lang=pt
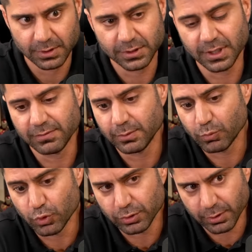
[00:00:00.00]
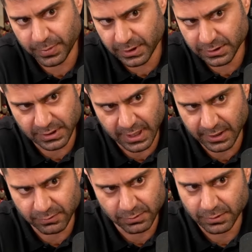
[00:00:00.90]
teve muito
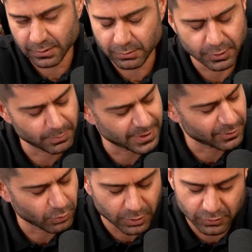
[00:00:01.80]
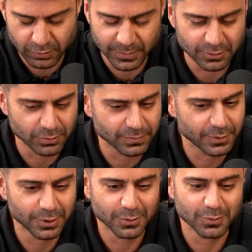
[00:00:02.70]
aprendizado, não tenho a menor sombra de dúvida,
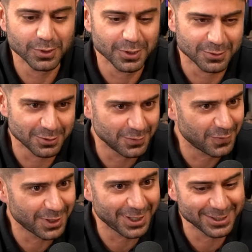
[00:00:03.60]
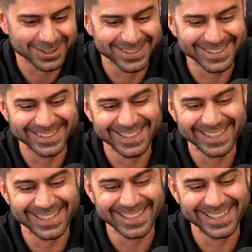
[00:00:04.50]
eu reconheço, é diferente ali,
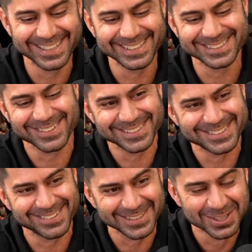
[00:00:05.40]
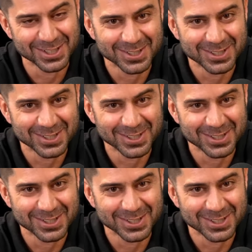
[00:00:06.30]
né? É de situação, eu acho.